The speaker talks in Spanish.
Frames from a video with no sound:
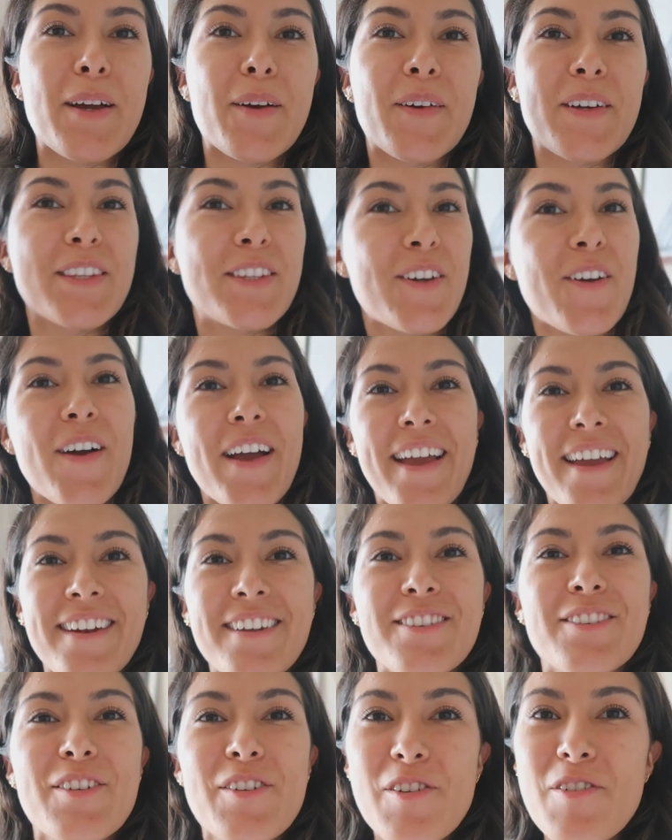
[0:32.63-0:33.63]
me encuentro
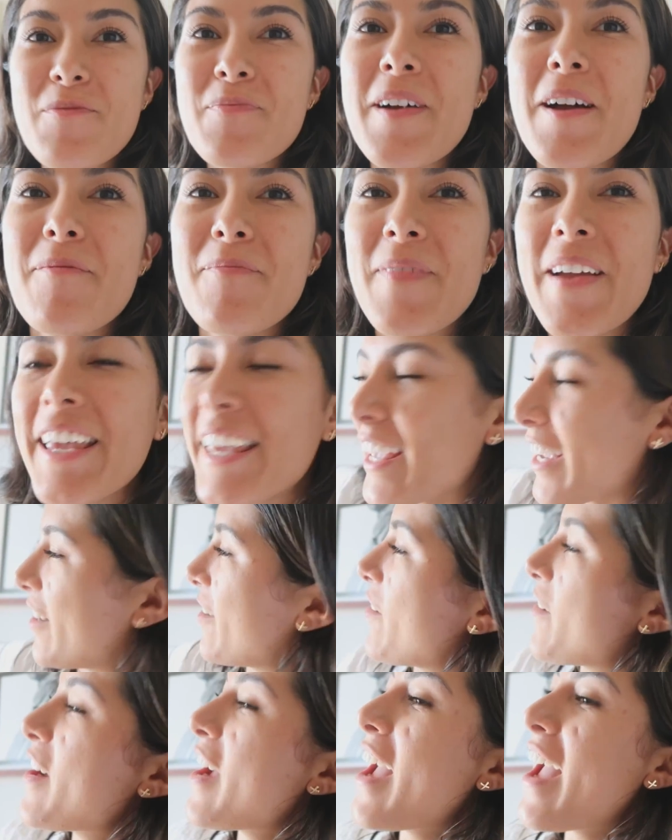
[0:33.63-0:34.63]
en Tulum,
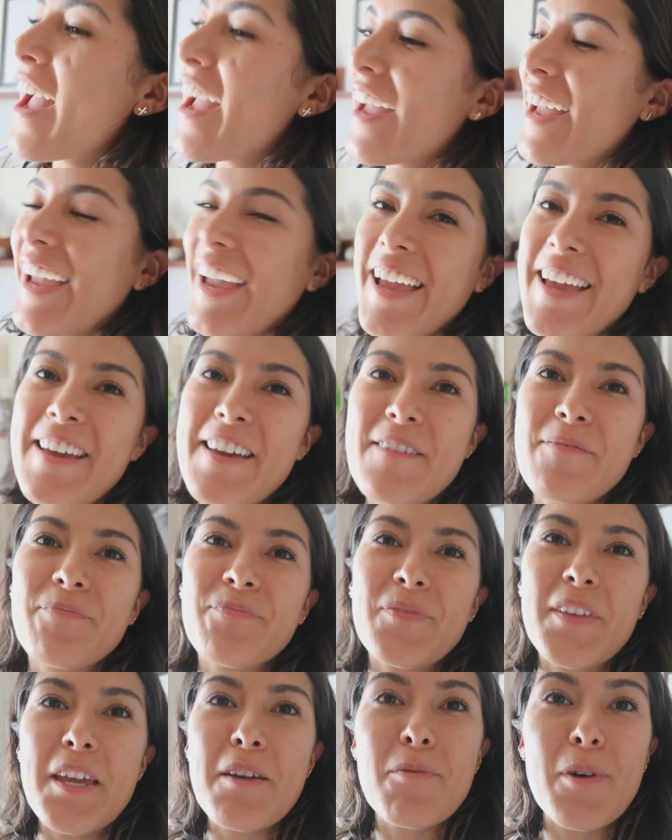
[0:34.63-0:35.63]
México
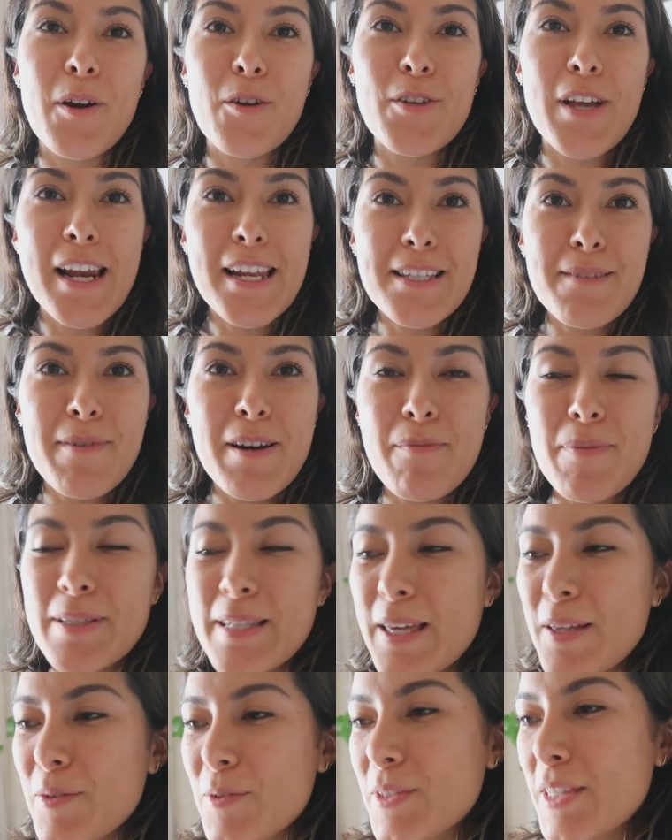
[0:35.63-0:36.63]
em, Y bueno, ya la semana
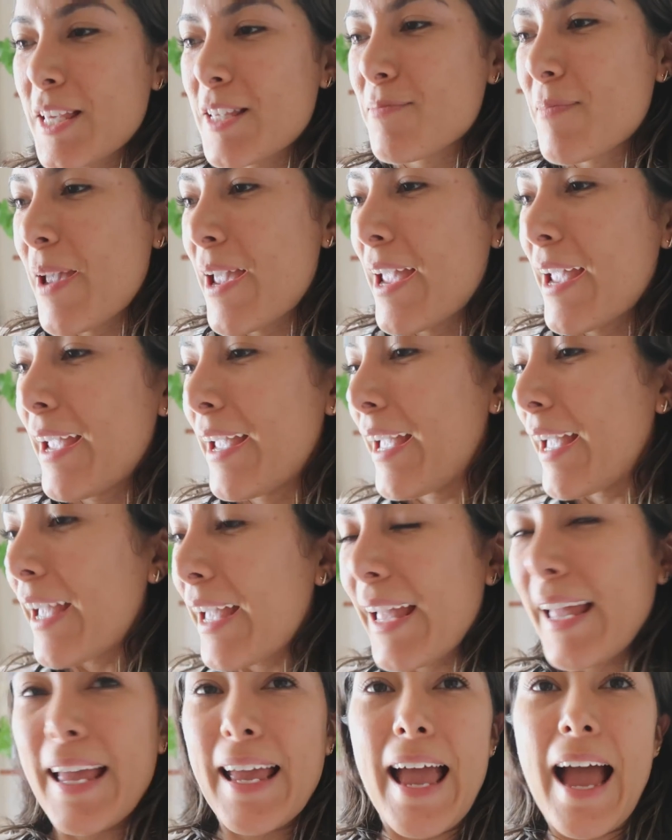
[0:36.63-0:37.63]
pasada ustedes me
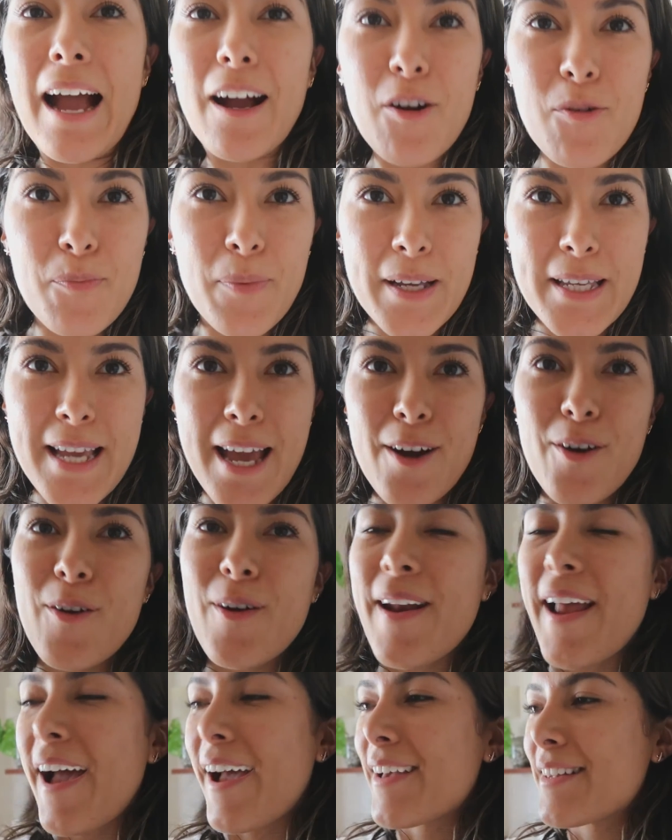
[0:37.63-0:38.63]

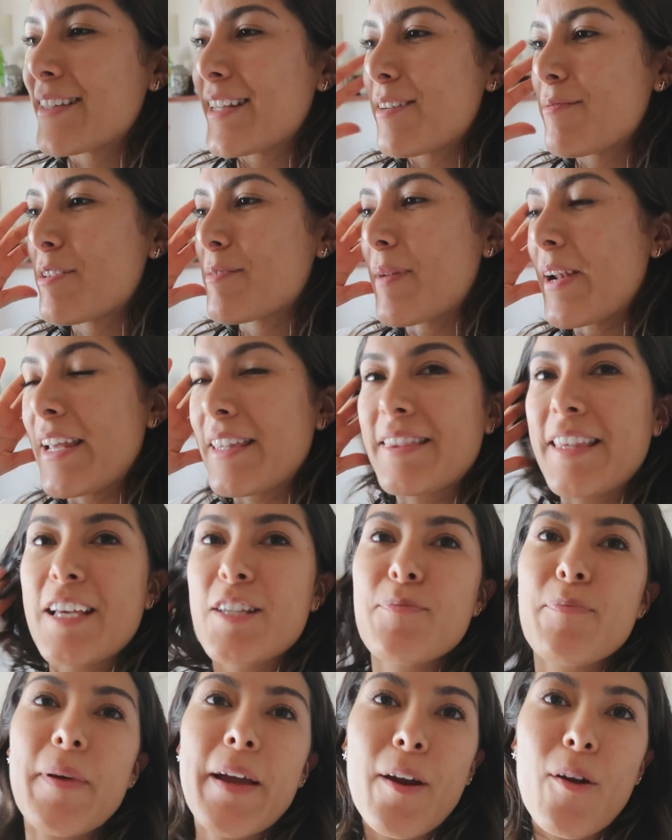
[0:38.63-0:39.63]
acompañaron a hacer mis
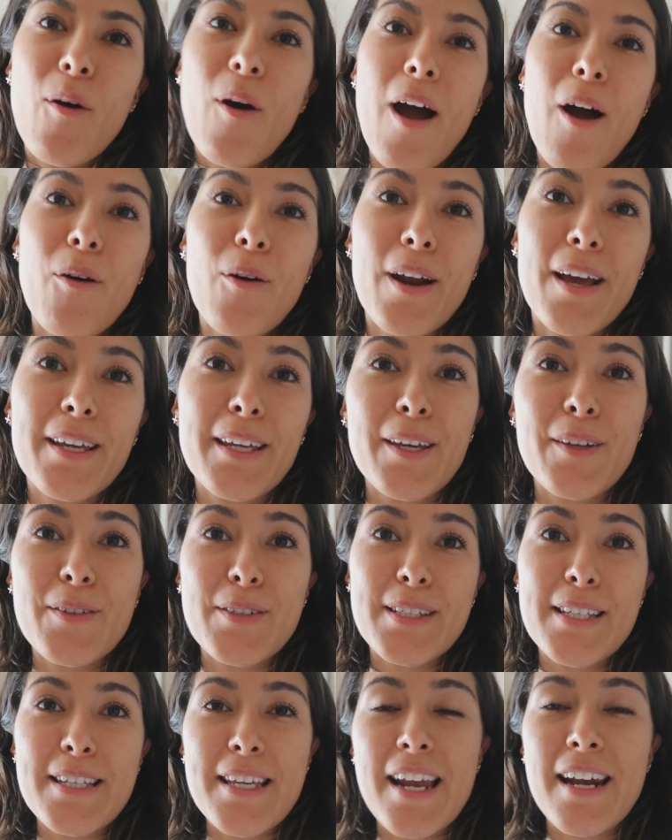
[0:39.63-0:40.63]
maletas Pero ahora
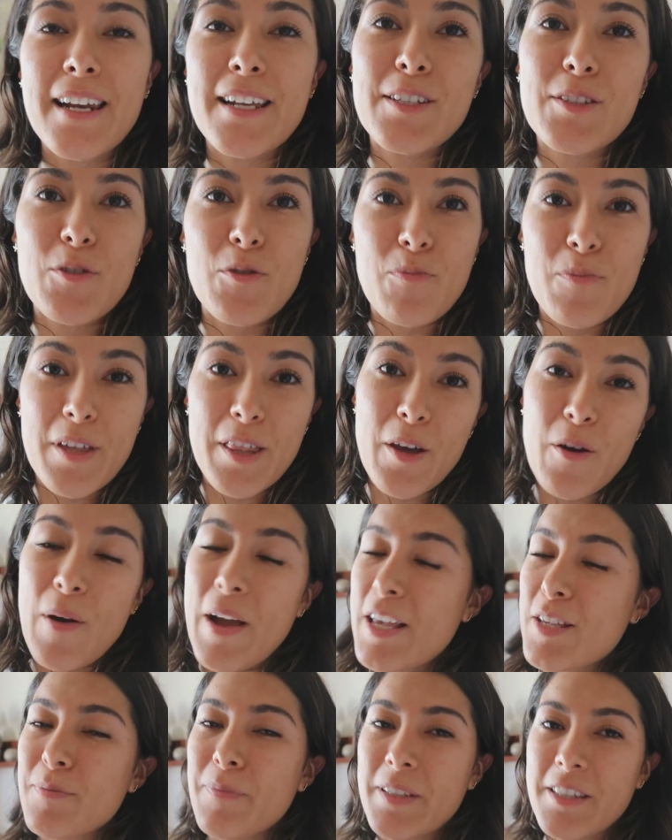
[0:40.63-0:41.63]
quiero enseñarles un
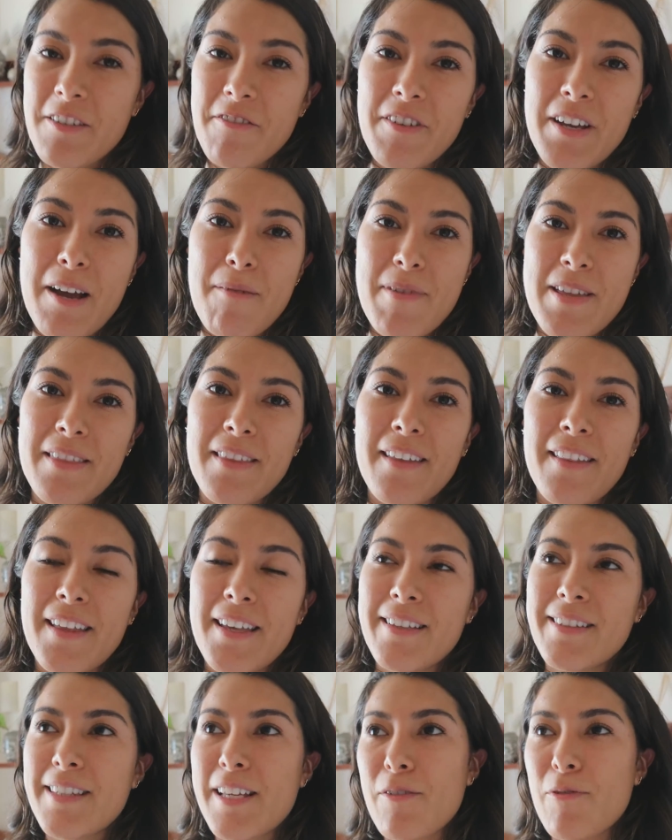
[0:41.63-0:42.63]
video específicamente
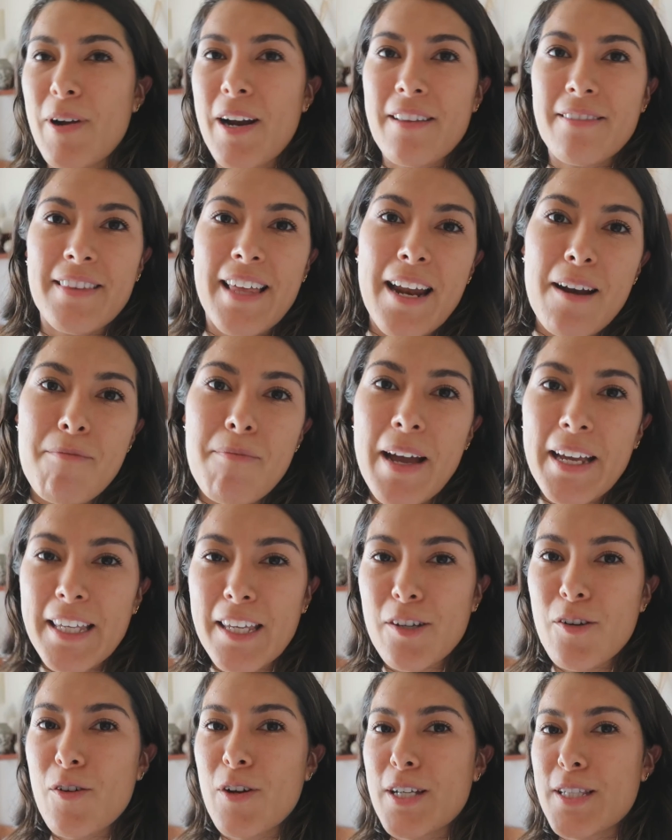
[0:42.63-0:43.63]
de este lugar tan
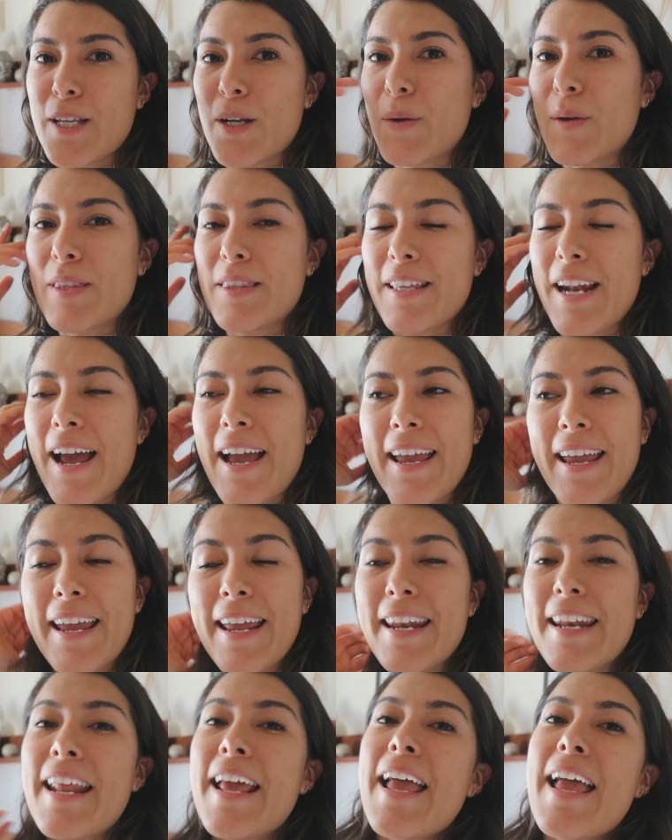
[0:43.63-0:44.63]
mágico que se encuentra
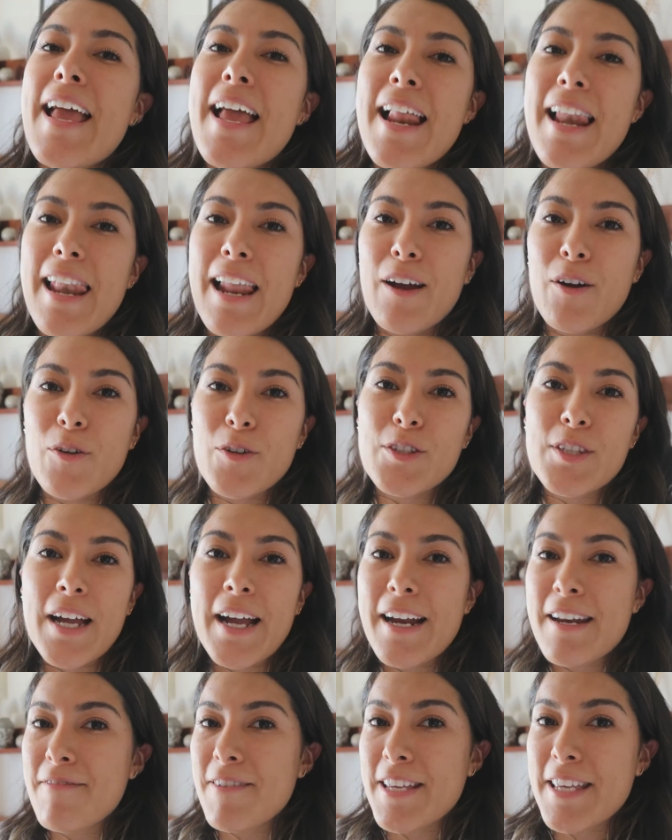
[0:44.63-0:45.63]
en la
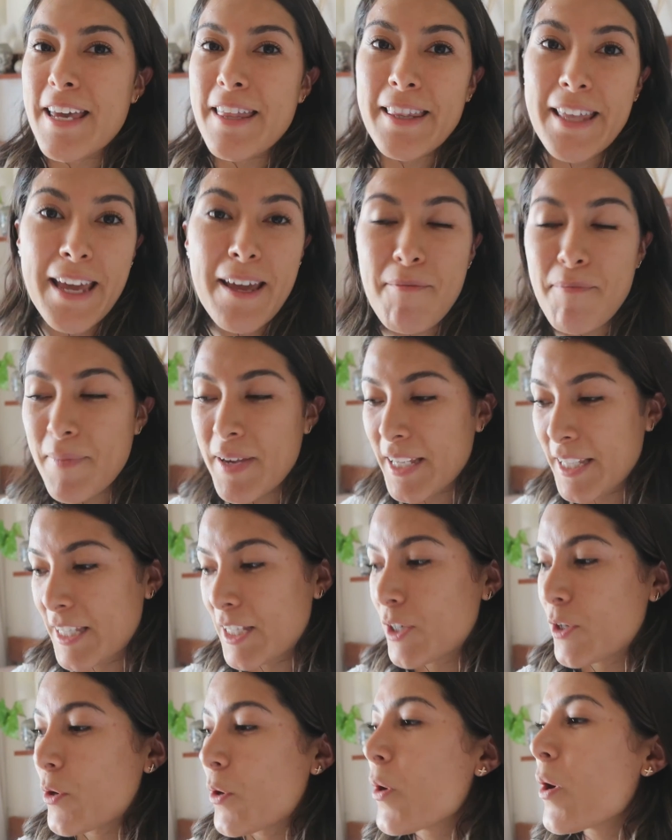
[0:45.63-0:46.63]
costa caribeña de
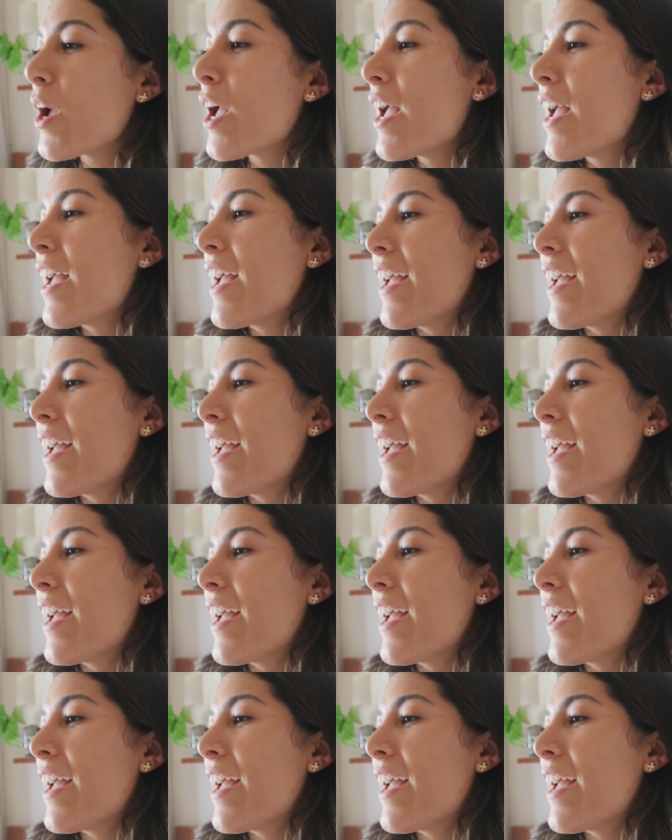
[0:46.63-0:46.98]
México